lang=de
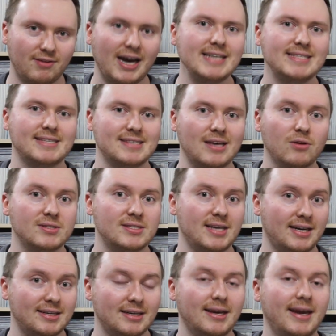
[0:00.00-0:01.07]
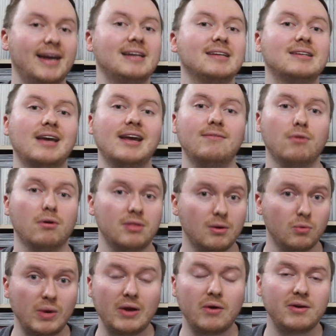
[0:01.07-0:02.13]
freisetzt aus der anderen Realität, wo
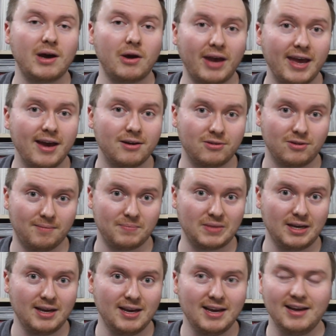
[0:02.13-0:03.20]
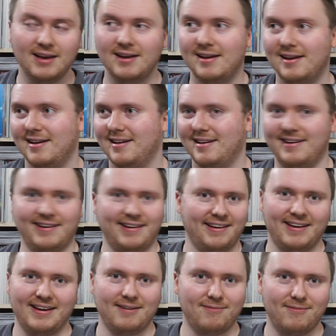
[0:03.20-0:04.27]
The Weird auch herkommt.
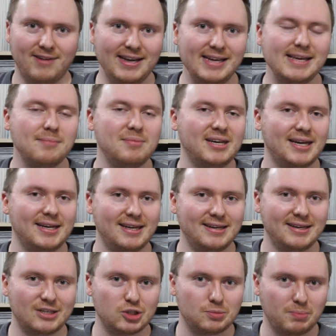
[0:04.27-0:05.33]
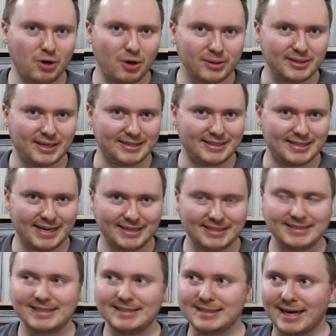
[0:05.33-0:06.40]
Wenn ihr miteinander gesprochen hättet,
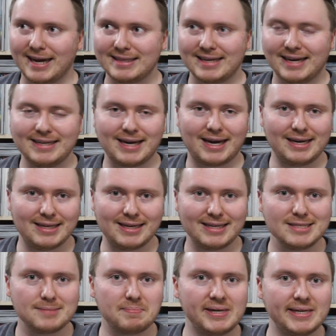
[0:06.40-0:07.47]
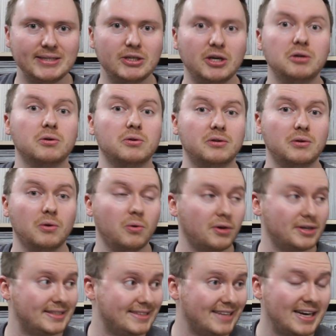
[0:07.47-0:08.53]
hättet ihr direkt eine Allianz bilden können und
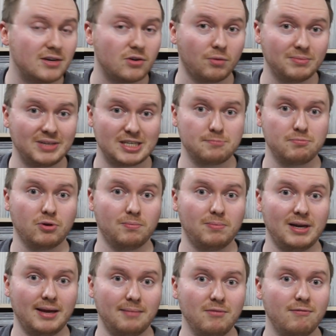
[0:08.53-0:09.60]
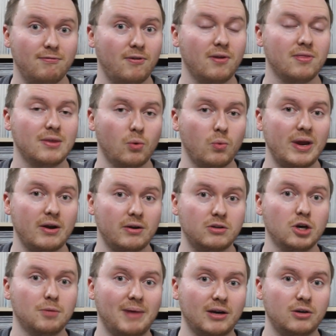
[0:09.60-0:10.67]
euch dann um das Problem von The Weird
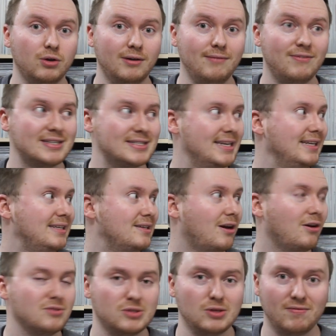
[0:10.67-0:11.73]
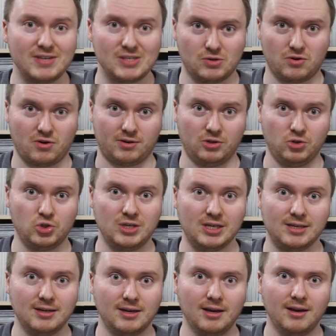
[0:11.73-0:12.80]
kümmern können, was hinten raus sowieso noch
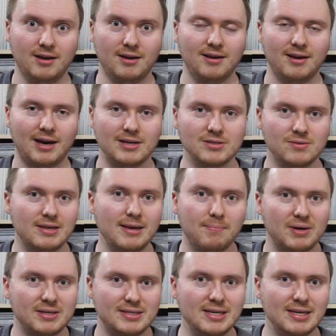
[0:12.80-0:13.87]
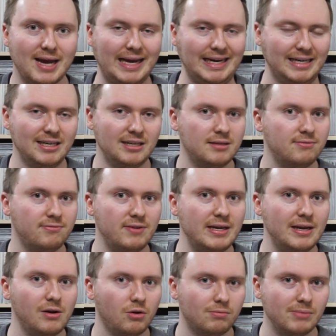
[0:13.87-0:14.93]
geschieht. Also hier passiert eigentlich
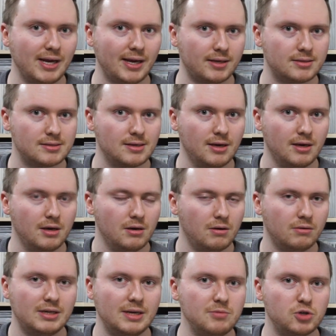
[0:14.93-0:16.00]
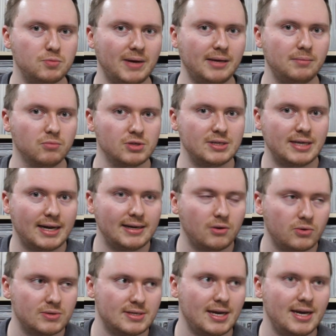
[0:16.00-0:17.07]
viel um nichts. Und dementsprechend muss ich halt
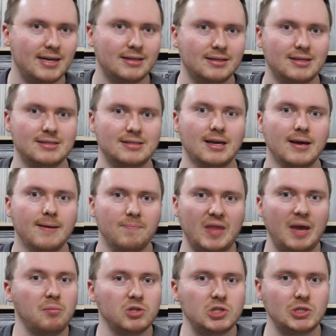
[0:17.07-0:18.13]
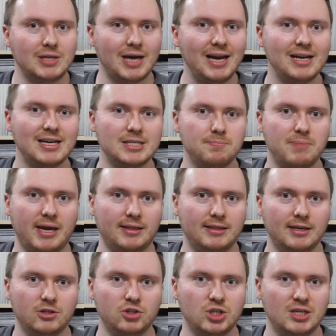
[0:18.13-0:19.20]
auch sagen, dass der emotionale
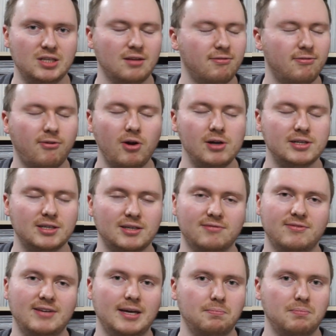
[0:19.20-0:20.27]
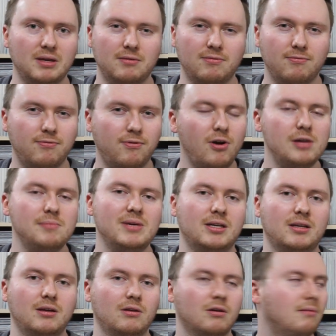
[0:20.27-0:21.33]
Aspekt der Geschichte voll trifft. Der hat mich voll
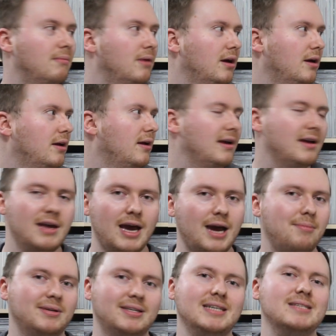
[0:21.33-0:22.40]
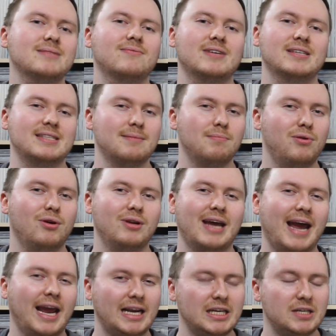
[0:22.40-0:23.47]
mitgenommen. Aber das, was den
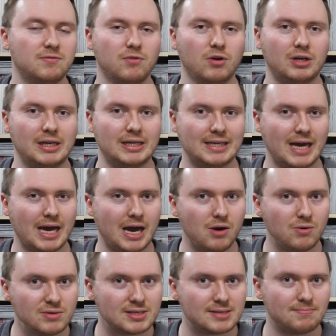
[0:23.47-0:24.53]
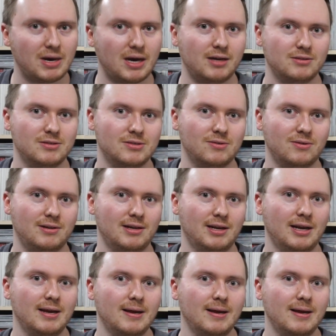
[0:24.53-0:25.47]
Plot eigentlich wirklich ausmachen soll,